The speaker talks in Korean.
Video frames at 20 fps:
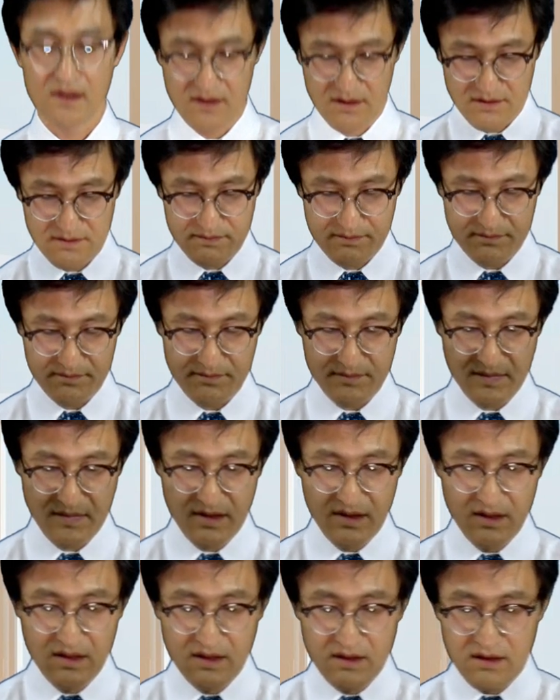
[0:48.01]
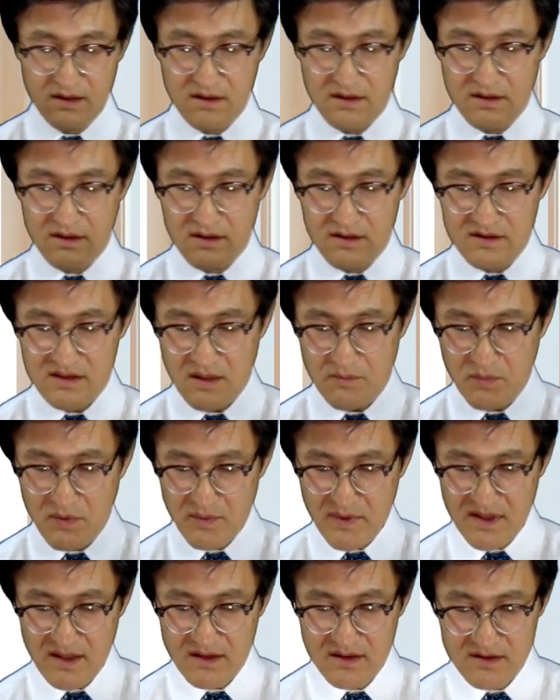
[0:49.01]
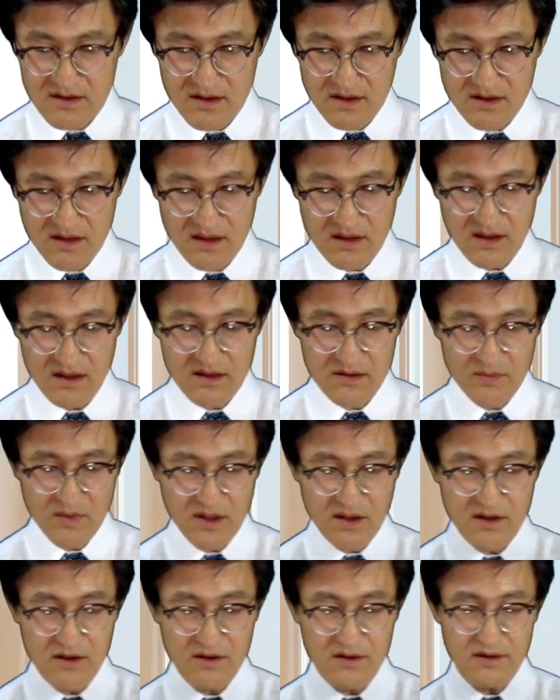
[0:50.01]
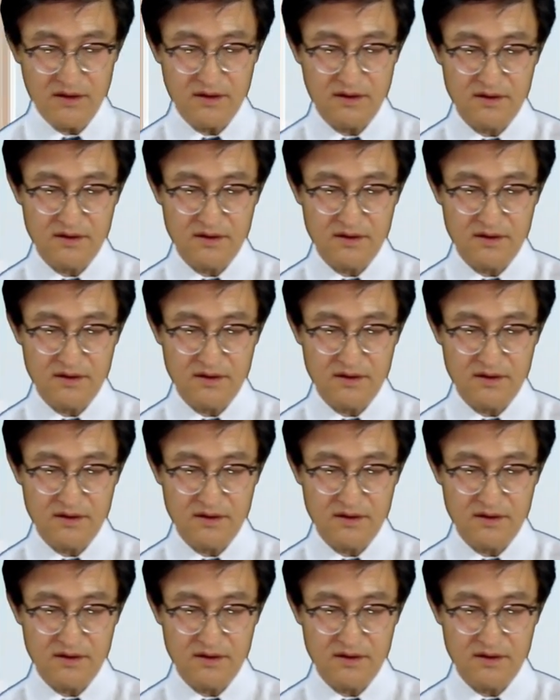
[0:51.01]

음, 세법에 따른 정의에 따르면